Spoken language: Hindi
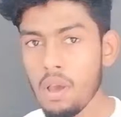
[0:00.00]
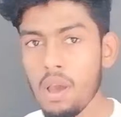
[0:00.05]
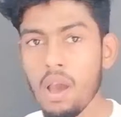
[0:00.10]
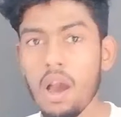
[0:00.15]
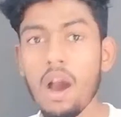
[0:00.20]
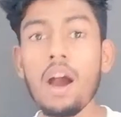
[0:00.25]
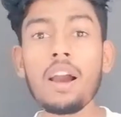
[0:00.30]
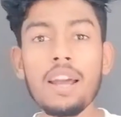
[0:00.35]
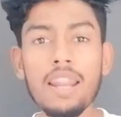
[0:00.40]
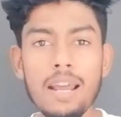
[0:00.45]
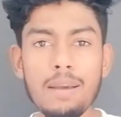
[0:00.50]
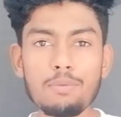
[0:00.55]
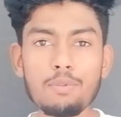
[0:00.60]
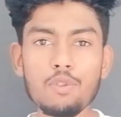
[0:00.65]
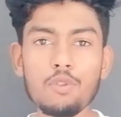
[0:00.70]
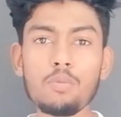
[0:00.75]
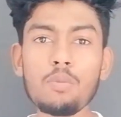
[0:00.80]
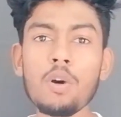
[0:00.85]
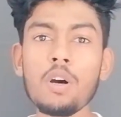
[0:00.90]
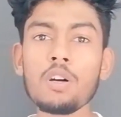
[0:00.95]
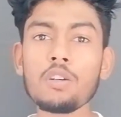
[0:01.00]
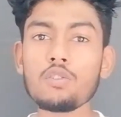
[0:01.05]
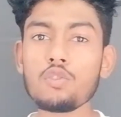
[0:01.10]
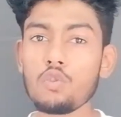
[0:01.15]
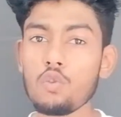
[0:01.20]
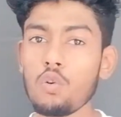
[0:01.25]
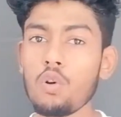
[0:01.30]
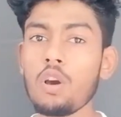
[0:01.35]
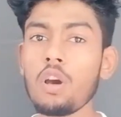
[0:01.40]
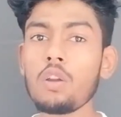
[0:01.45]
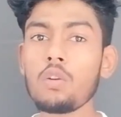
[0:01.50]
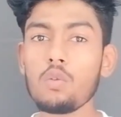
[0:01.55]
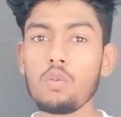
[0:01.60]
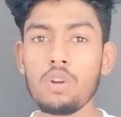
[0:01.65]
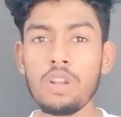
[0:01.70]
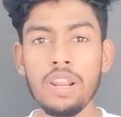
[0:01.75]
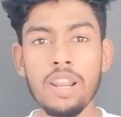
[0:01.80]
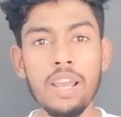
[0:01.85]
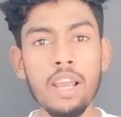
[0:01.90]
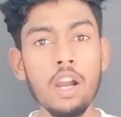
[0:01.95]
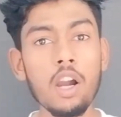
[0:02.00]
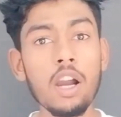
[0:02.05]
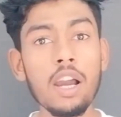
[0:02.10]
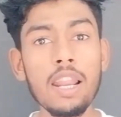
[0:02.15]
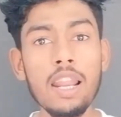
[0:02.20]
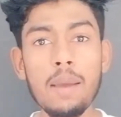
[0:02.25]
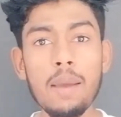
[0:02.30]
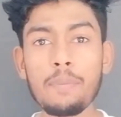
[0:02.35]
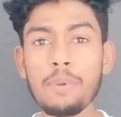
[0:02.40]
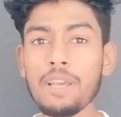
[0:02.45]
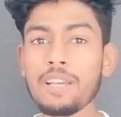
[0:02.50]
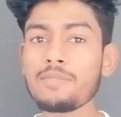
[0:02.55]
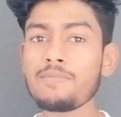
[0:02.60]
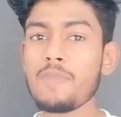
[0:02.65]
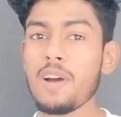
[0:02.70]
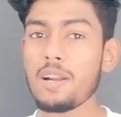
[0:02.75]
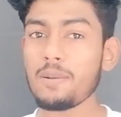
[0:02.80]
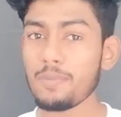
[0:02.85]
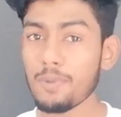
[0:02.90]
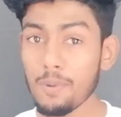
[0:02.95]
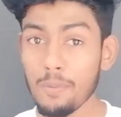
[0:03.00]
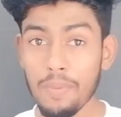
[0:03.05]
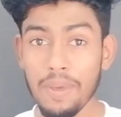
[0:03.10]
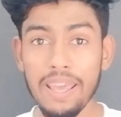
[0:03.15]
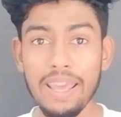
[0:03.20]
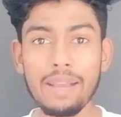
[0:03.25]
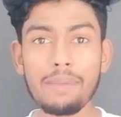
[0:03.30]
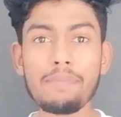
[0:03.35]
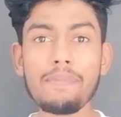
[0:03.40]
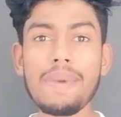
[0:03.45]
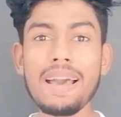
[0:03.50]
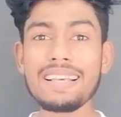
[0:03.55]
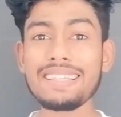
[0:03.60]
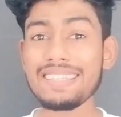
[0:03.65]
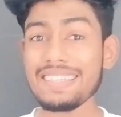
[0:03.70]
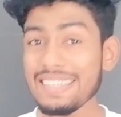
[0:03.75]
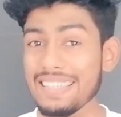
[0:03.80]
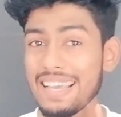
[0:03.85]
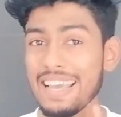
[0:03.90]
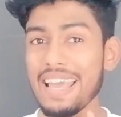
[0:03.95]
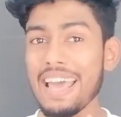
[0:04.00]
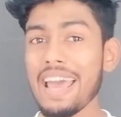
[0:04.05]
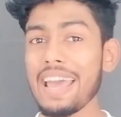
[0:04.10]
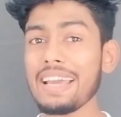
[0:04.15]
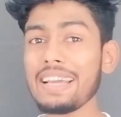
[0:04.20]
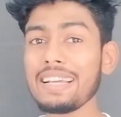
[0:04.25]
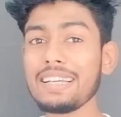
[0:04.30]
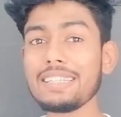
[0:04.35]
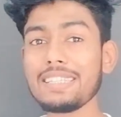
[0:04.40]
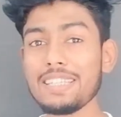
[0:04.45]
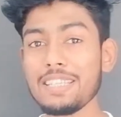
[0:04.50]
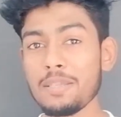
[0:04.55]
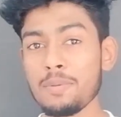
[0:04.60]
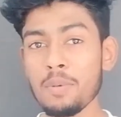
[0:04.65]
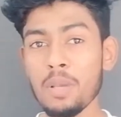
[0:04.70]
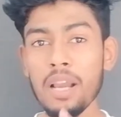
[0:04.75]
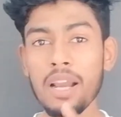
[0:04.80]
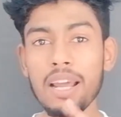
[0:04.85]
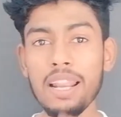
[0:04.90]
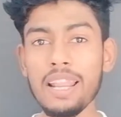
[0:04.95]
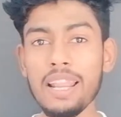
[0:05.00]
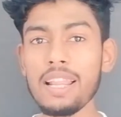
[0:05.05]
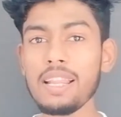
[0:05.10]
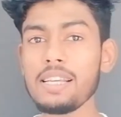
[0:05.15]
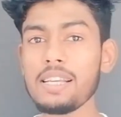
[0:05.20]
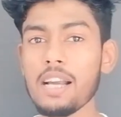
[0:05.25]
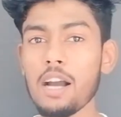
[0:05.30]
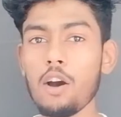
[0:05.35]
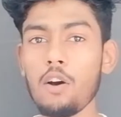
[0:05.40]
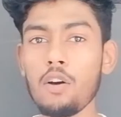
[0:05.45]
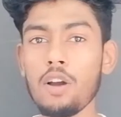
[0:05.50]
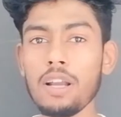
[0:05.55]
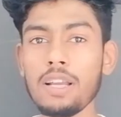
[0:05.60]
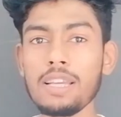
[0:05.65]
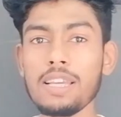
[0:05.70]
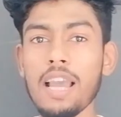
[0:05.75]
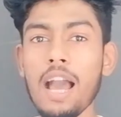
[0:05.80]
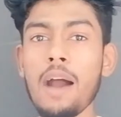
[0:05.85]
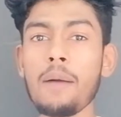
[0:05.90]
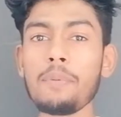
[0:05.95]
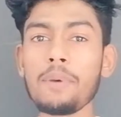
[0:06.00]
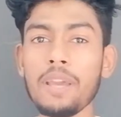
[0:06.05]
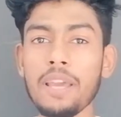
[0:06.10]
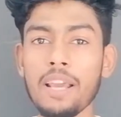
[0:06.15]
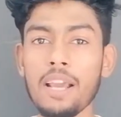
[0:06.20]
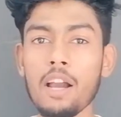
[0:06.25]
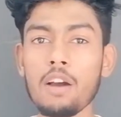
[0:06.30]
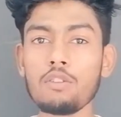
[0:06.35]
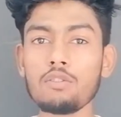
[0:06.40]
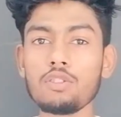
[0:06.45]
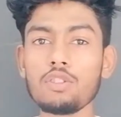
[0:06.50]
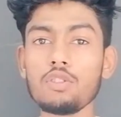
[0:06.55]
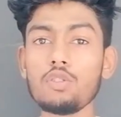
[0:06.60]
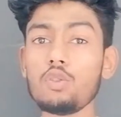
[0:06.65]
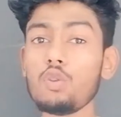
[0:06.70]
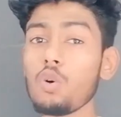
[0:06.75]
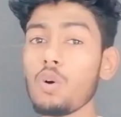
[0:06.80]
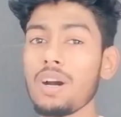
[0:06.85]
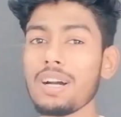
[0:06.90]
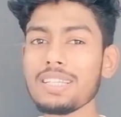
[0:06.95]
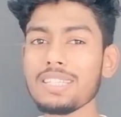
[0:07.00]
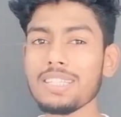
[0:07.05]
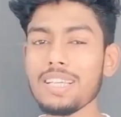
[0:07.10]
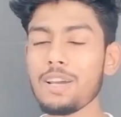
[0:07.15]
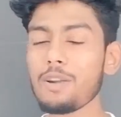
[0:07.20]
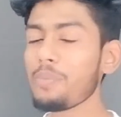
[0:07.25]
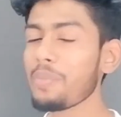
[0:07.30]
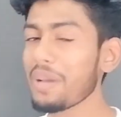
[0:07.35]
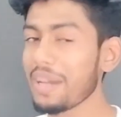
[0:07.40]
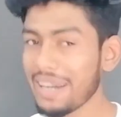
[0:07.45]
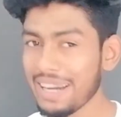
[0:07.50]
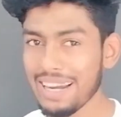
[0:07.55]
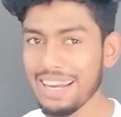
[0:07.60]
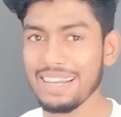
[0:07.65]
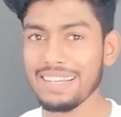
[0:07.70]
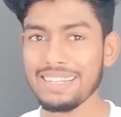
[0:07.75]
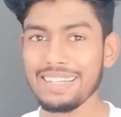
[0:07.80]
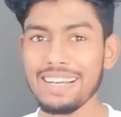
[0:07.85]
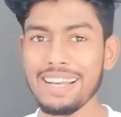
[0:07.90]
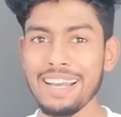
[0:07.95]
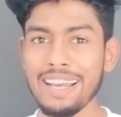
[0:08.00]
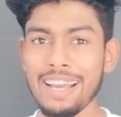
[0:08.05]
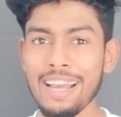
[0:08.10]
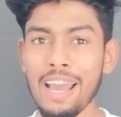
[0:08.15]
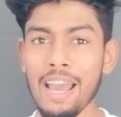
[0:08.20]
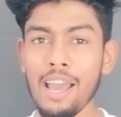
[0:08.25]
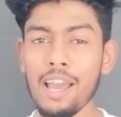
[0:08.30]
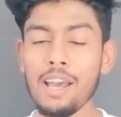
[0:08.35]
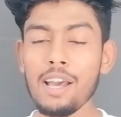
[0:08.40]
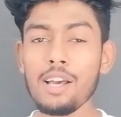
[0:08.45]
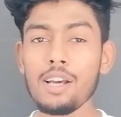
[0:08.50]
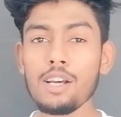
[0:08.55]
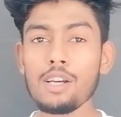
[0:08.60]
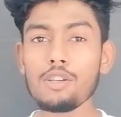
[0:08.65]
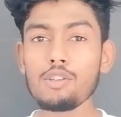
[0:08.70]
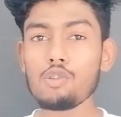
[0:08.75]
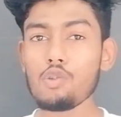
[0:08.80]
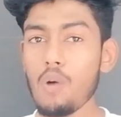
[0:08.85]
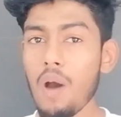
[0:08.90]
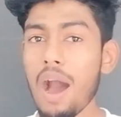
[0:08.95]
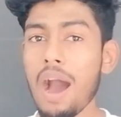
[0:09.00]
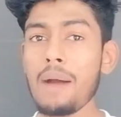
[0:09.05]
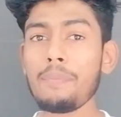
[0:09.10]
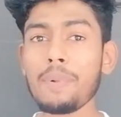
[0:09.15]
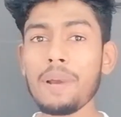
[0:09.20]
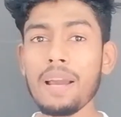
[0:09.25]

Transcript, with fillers: अगर आप सुबह सोकर उठ रहे हैं अगर आपके स्मार्टफोन पर एक मैसेज आया है कि जिसमें अगर ये लिखा होगा कि आपके अकाउंट से दो हज़ार रुपये कट गए हैं सो आपका